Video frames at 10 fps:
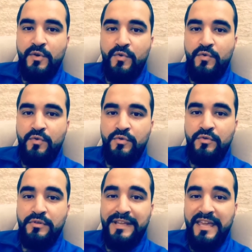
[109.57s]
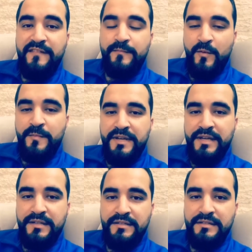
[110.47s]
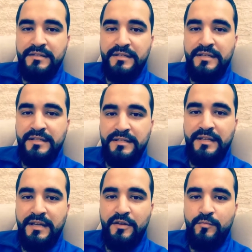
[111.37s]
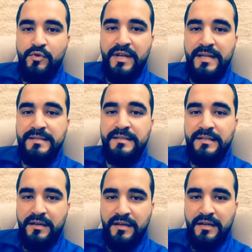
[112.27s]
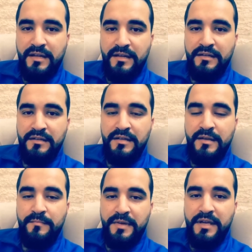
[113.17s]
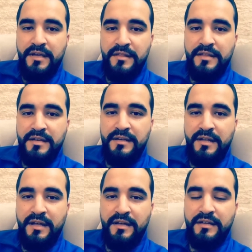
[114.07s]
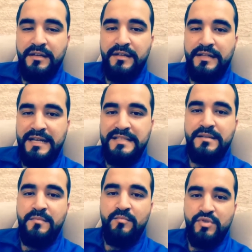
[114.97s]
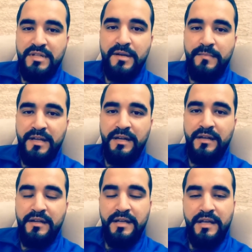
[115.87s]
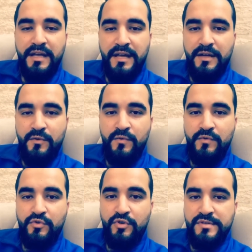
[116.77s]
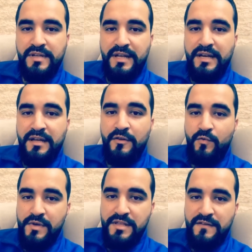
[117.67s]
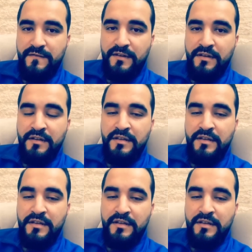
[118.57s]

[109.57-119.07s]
وكيف ممكن أنت الأمور هذه تداركها بحيث أنك تحسن من مستقبلك أو تحصل على وظيفة